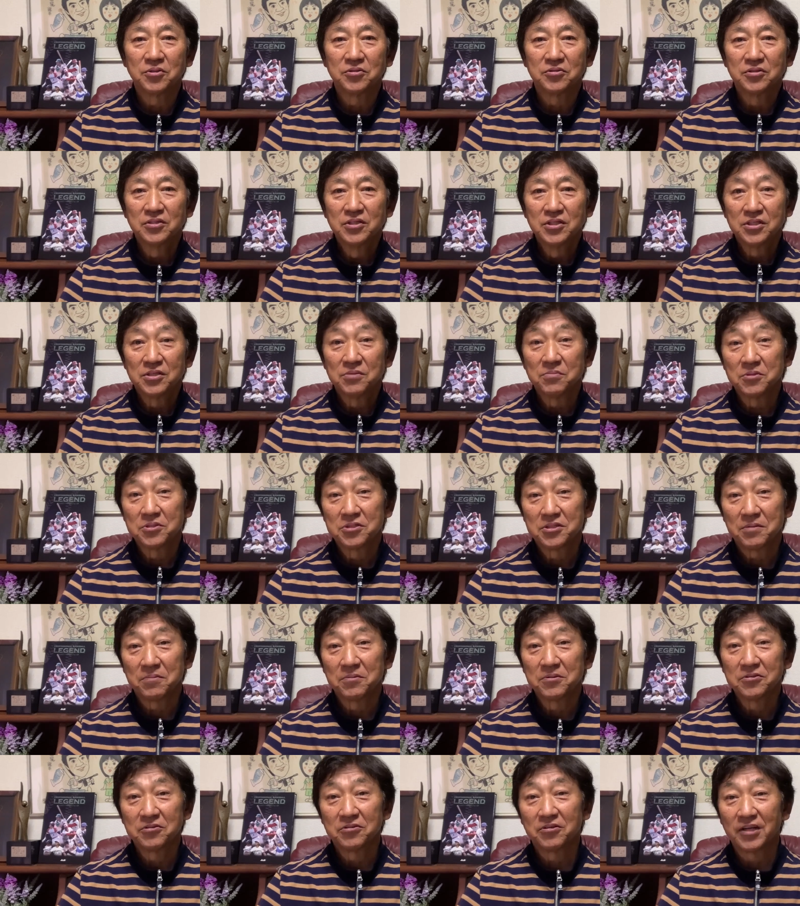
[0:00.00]
う気持ちは
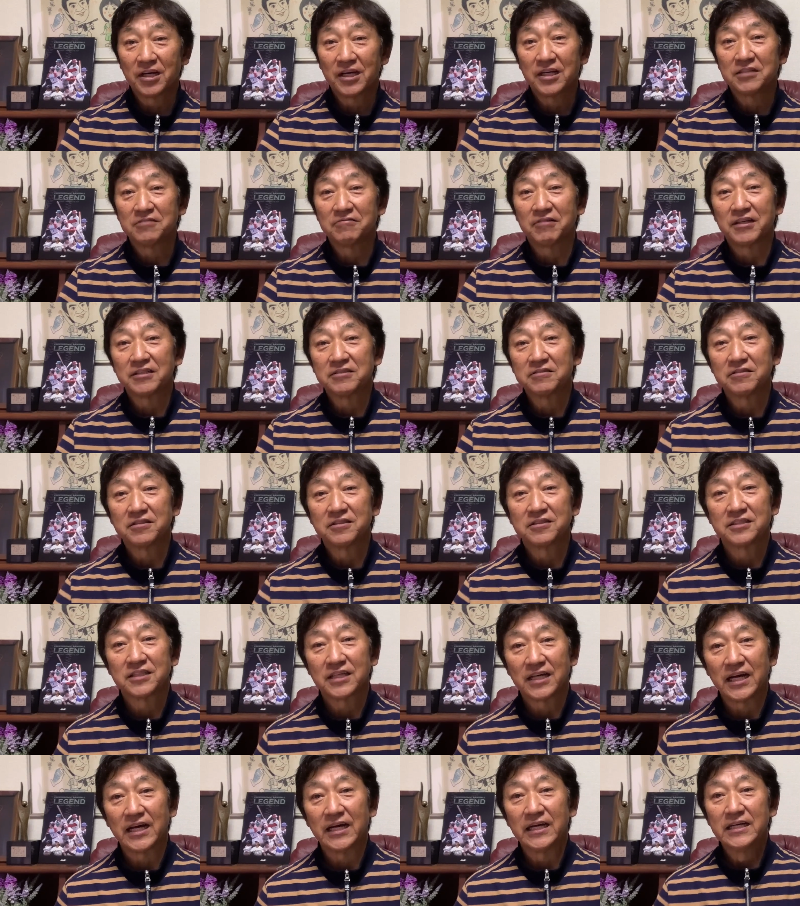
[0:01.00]
僕の中にはあるんです
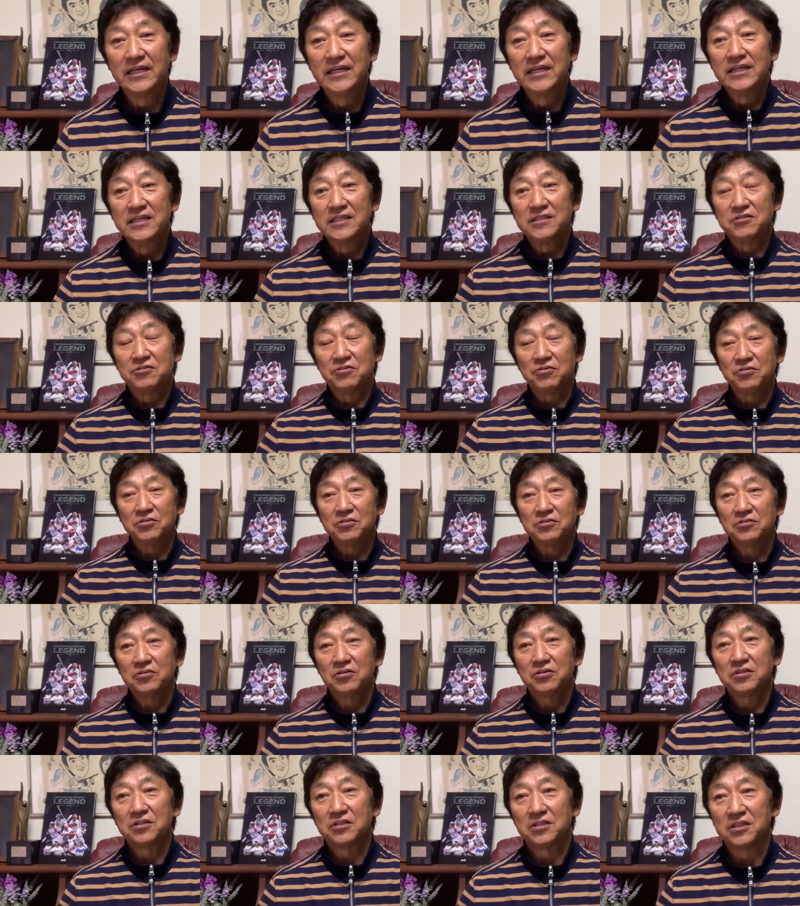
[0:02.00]
がそういう
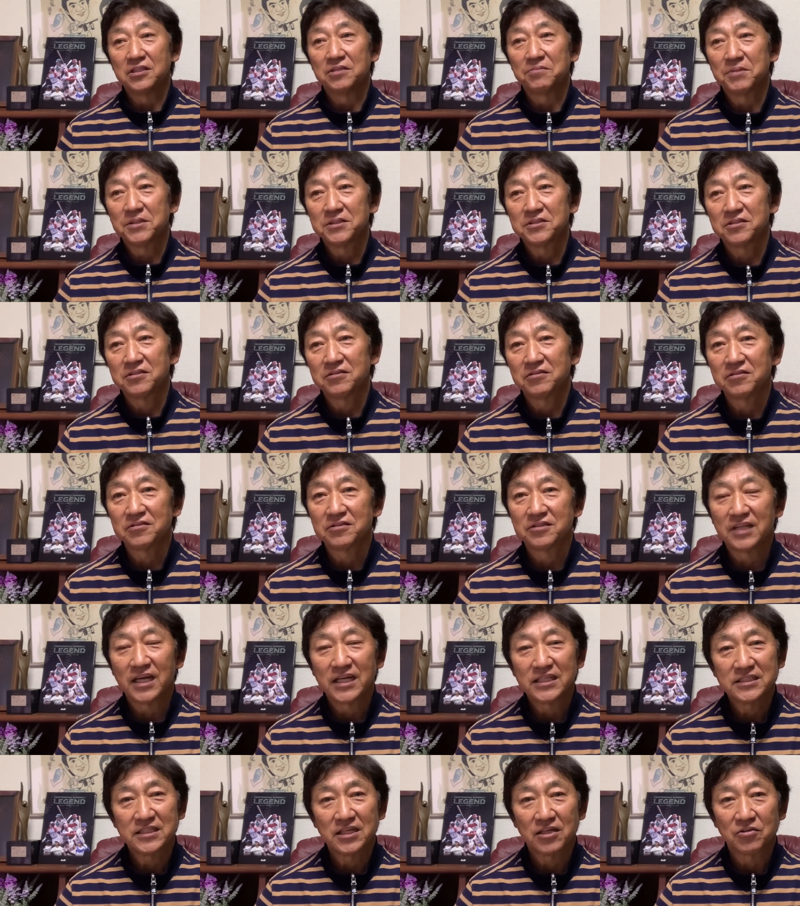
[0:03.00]
時にまず一つ
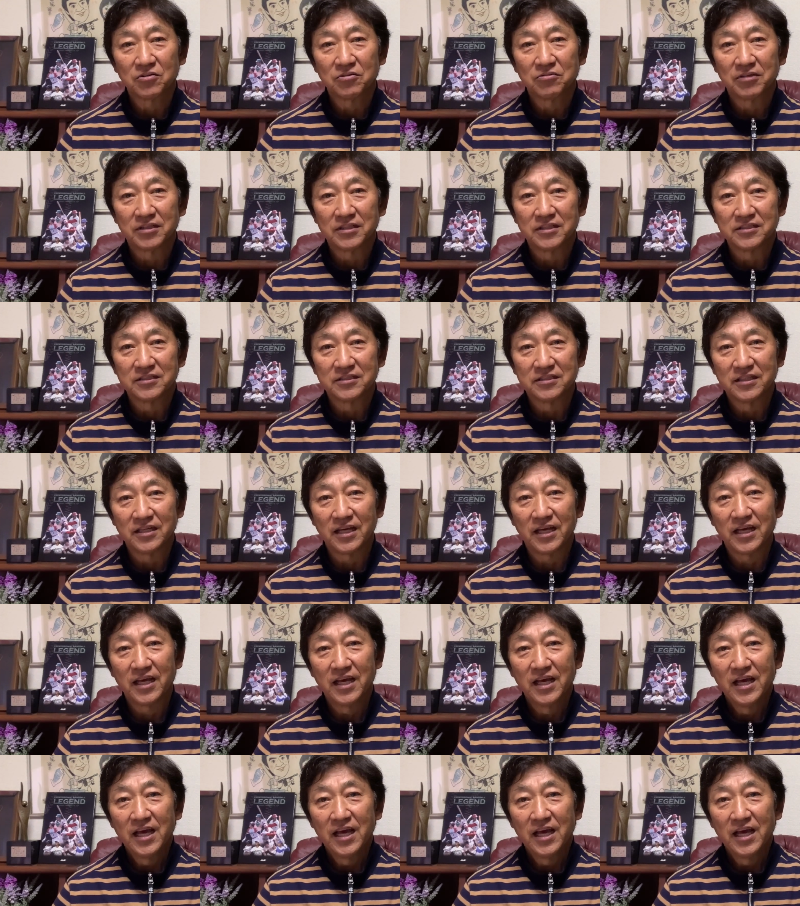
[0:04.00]
大事なことはですね